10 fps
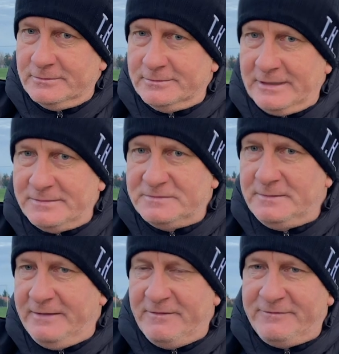und das müssen wir
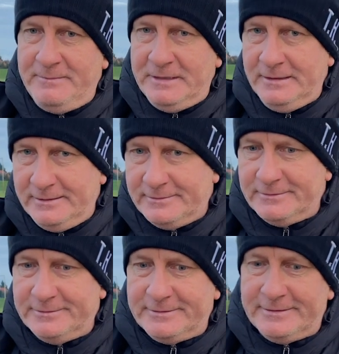einfach vermitteln
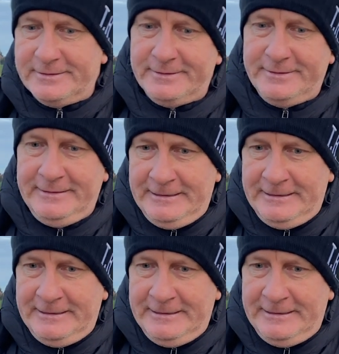und äh,